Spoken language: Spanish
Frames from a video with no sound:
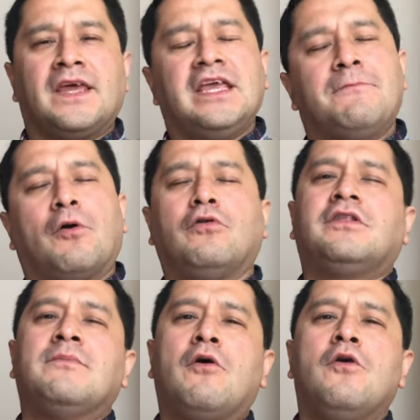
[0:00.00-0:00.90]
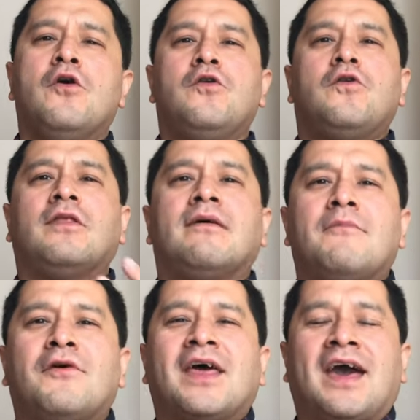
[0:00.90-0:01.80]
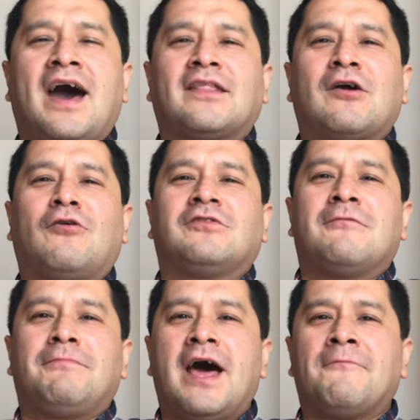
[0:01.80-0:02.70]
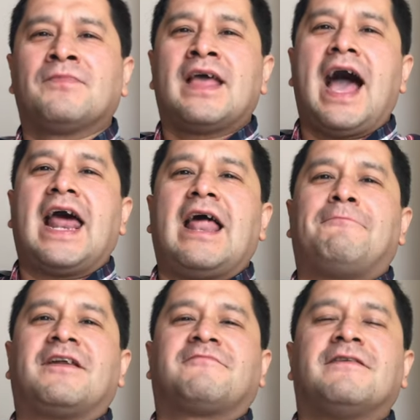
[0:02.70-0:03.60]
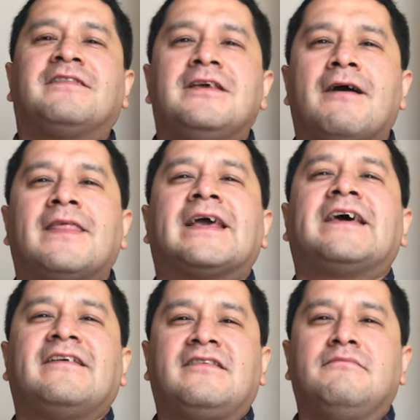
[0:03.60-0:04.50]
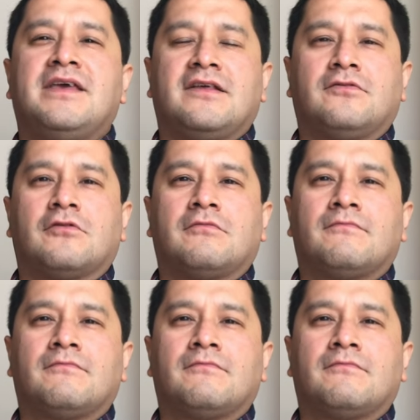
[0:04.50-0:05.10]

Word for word: Y por último, no debemos de dejar de contemplar a la perspectiva de crecimiento.